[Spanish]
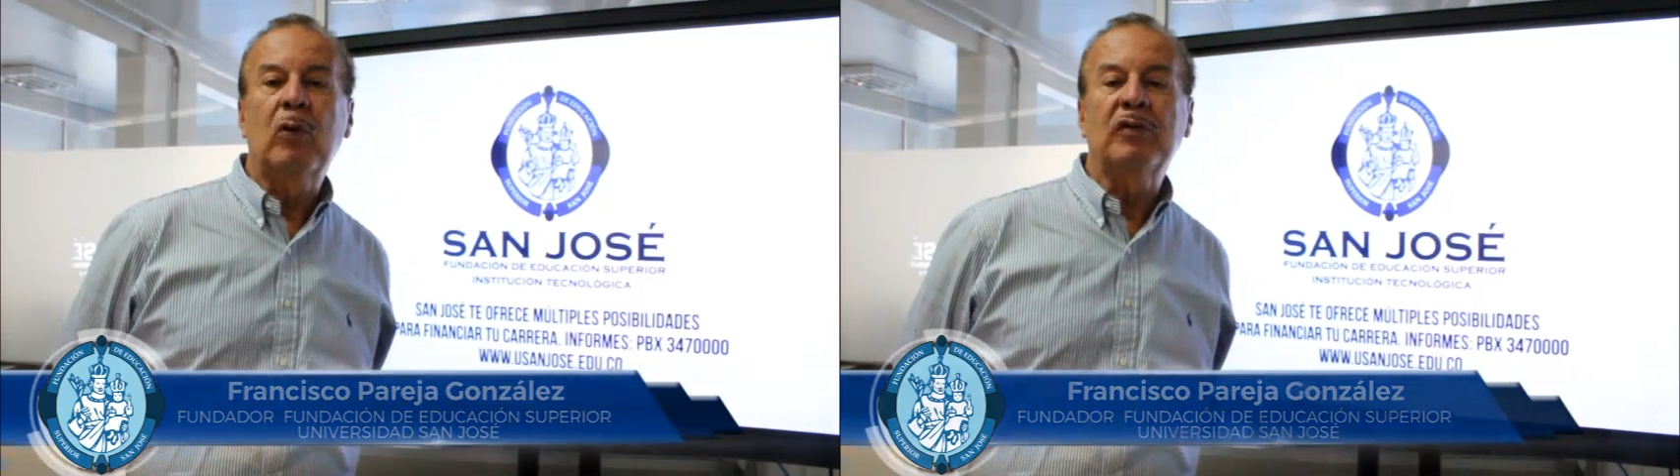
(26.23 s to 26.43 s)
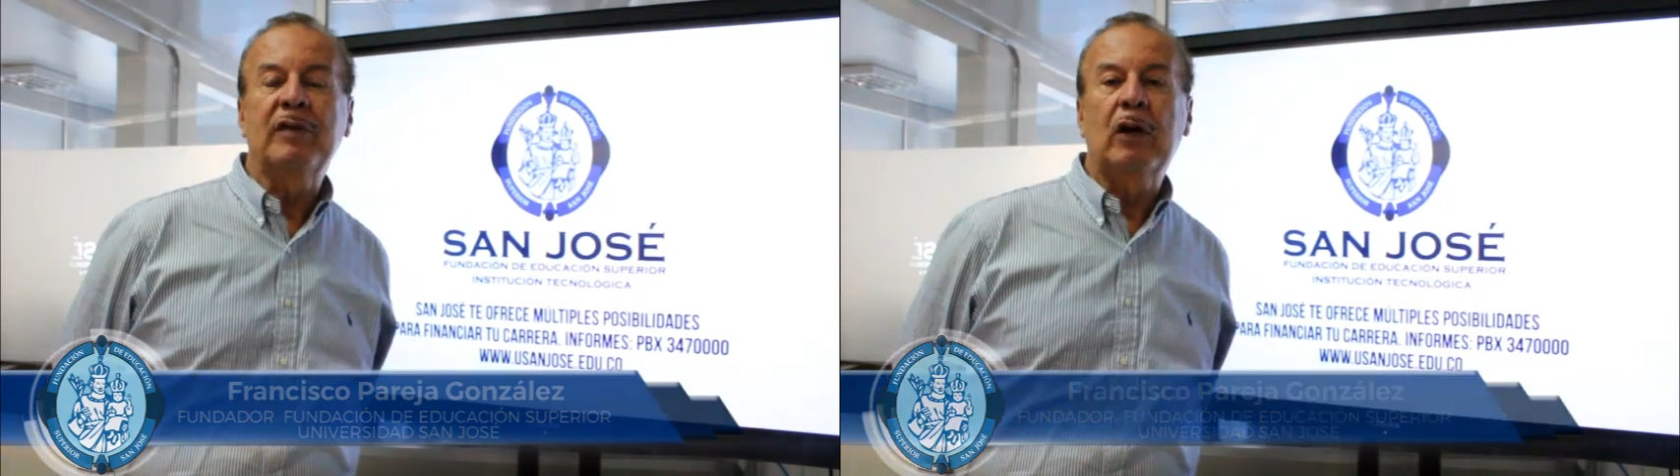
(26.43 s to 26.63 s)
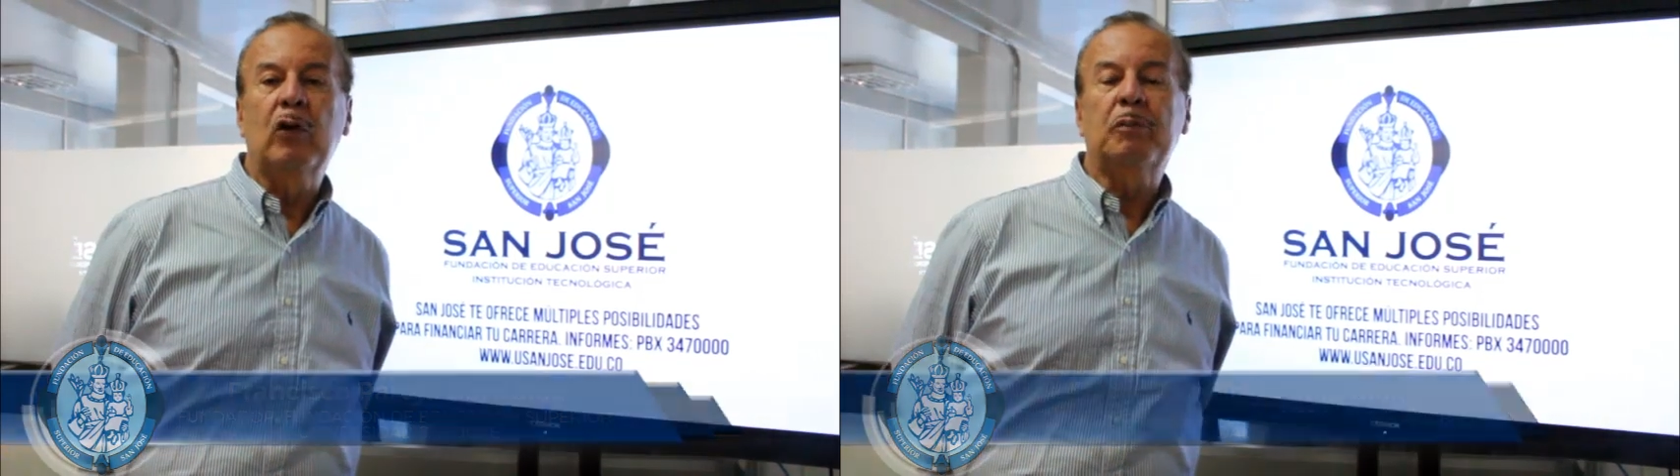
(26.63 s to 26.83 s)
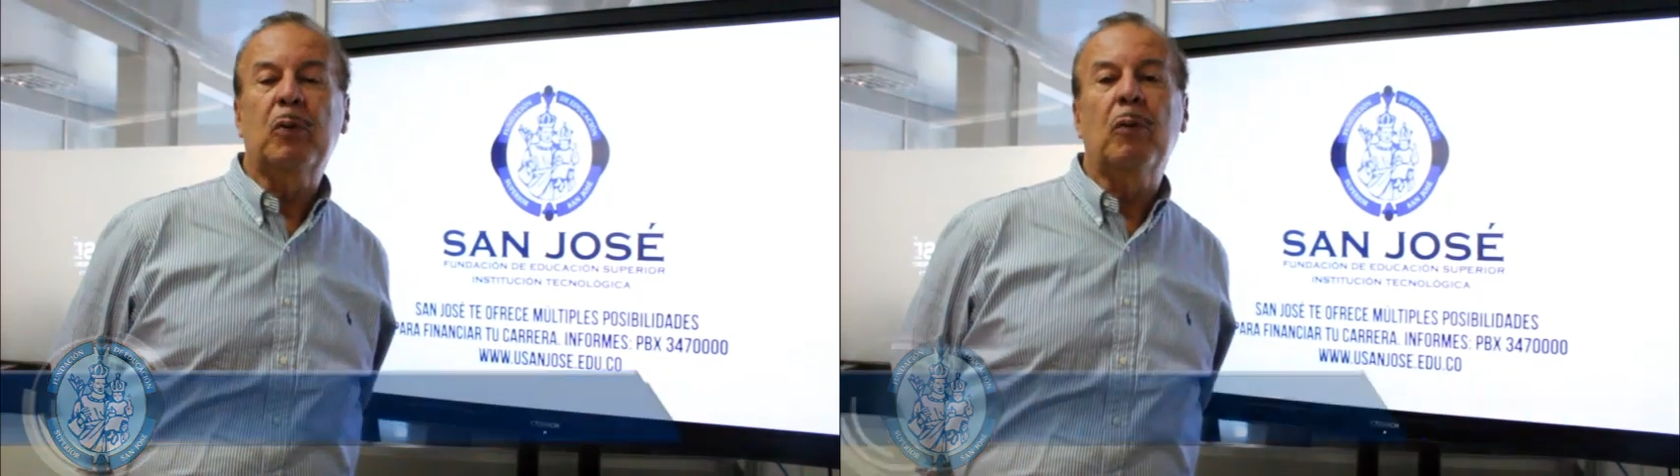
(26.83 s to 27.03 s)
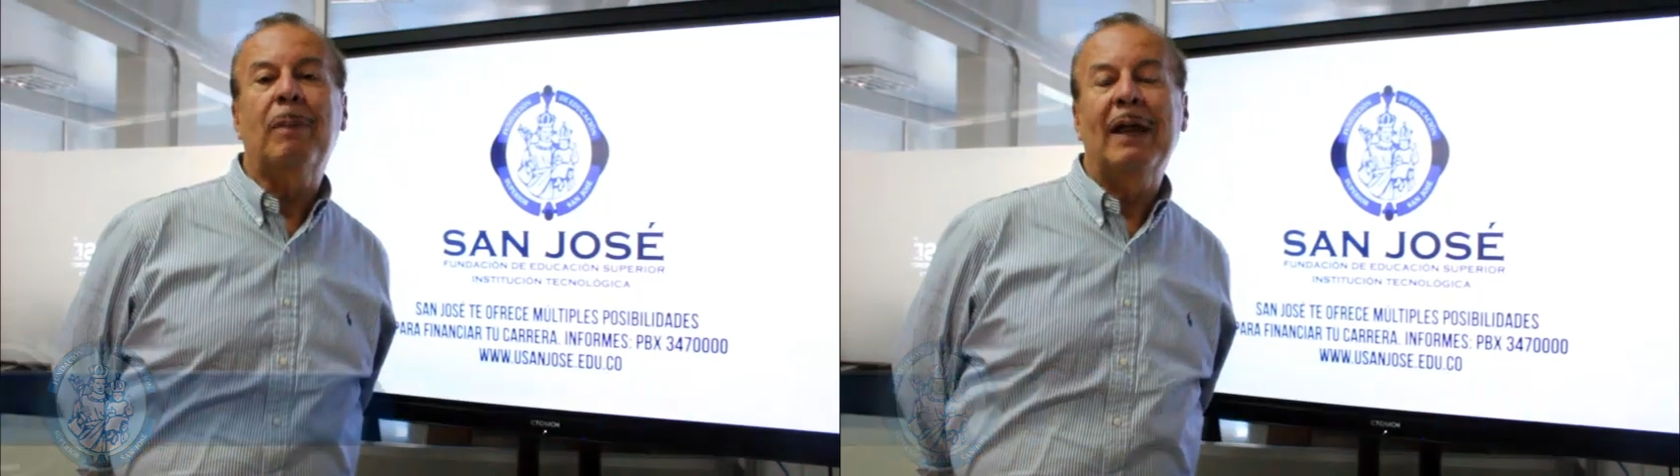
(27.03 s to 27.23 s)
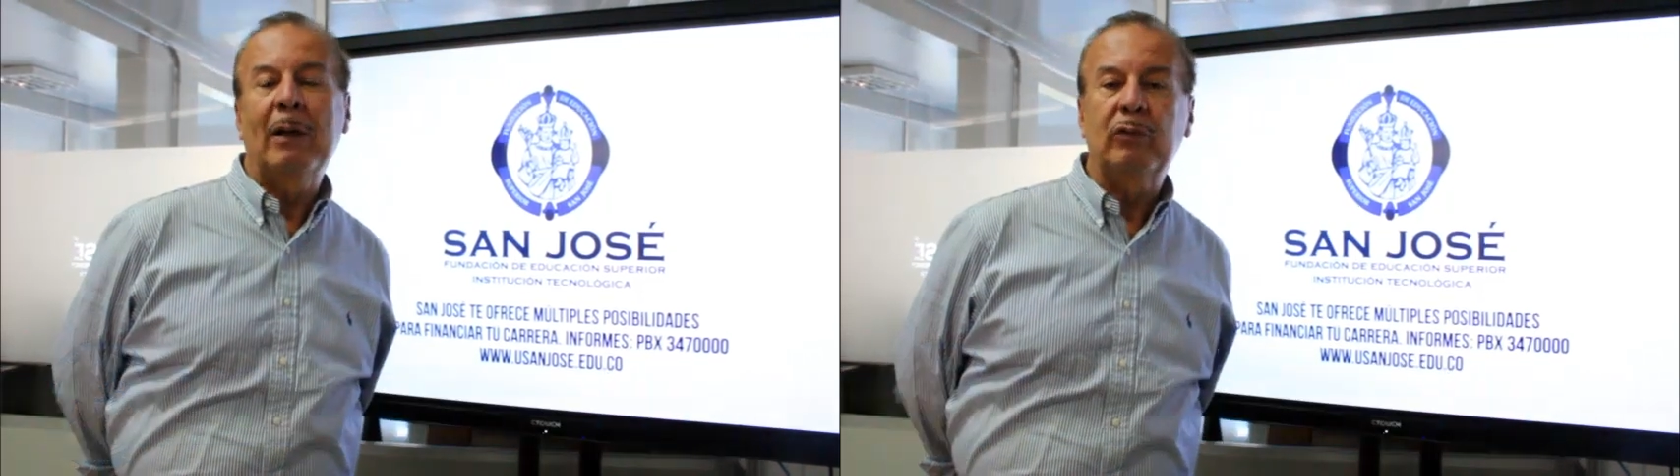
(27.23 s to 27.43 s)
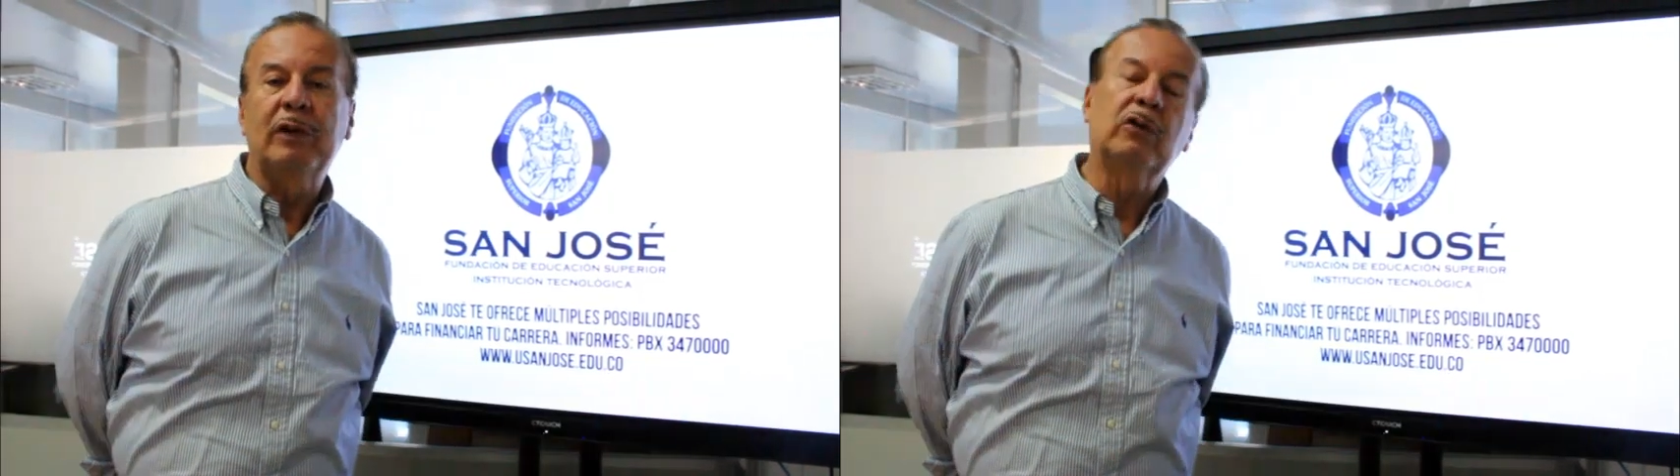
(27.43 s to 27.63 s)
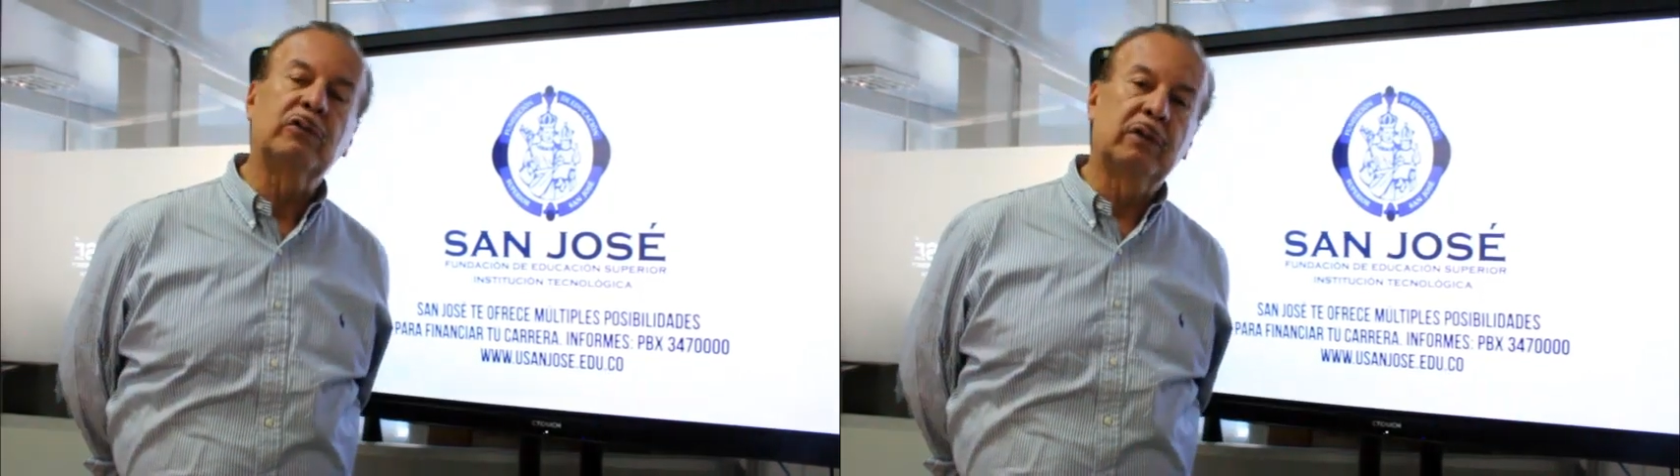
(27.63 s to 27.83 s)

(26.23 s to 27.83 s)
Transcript: por ciclos propedéuticos